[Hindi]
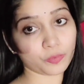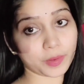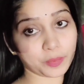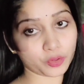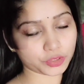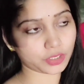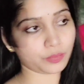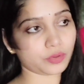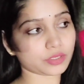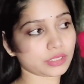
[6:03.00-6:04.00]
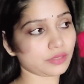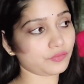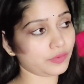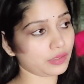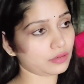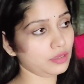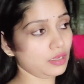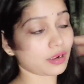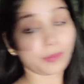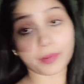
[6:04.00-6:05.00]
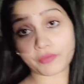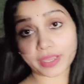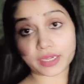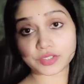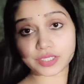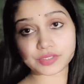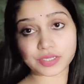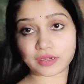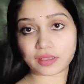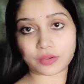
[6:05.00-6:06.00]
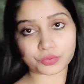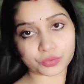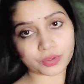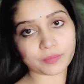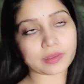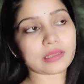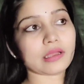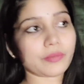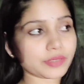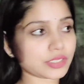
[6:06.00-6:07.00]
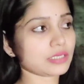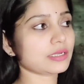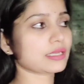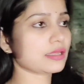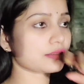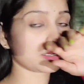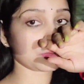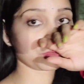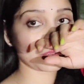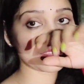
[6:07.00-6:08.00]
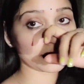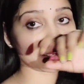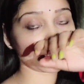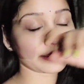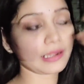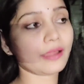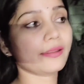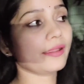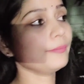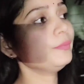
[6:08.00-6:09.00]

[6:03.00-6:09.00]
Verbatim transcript: ऊपर पहुंचते पहुंचते फिर कपड़े वगैरह चेंज करेंगे उद्दू तो का भी अभी चल करके इसका करूँगी सेरेलक खिलाना है